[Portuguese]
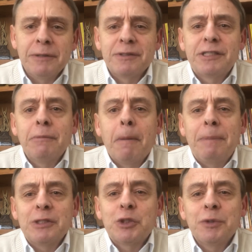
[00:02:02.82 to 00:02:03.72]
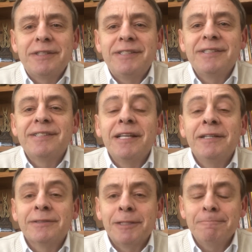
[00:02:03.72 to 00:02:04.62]
para não ser uma pessoa
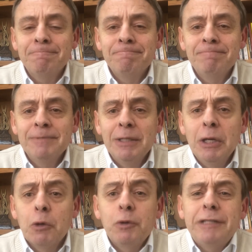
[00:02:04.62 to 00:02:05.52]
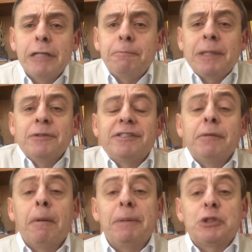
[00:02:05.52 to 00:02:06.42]
cinzenta. Cuidado para não
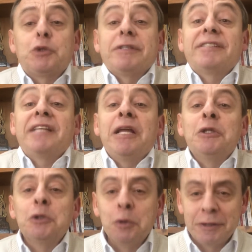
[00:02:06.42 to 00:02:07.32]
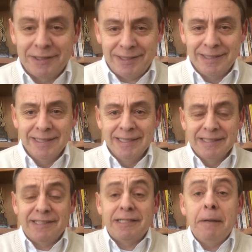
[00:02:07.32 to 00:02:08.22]
ser uma pessoa sem luz,
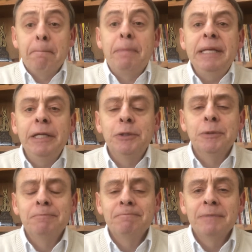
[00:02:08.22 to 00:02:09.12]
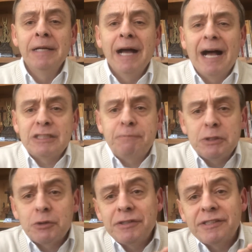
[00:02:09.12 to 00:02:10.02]
sem brilho, as
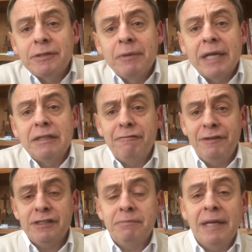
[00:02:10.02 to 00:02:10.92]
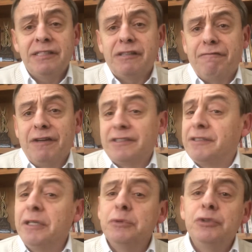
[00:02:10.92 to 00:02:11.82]
pessoas estão cada vez mais se
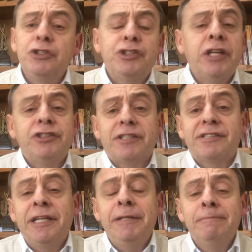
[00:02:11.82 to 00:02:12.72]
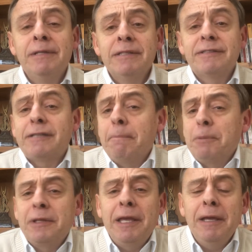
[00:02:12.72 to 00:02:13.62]
afastando de gente assim. Sabe
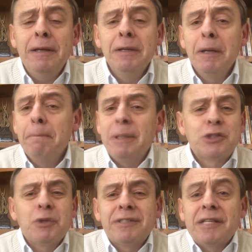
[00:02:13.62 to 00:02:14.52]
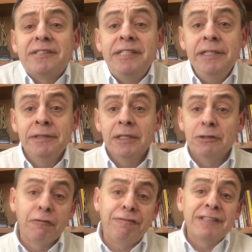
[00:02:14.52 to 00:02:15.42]
por quê? Pessoas assim
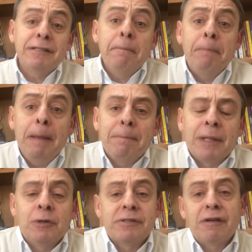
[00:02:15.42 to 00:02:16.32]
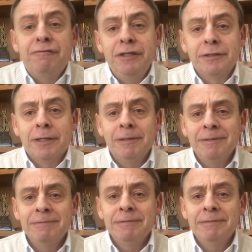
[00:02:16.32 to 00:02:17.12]
não fazem bem para nossa vida.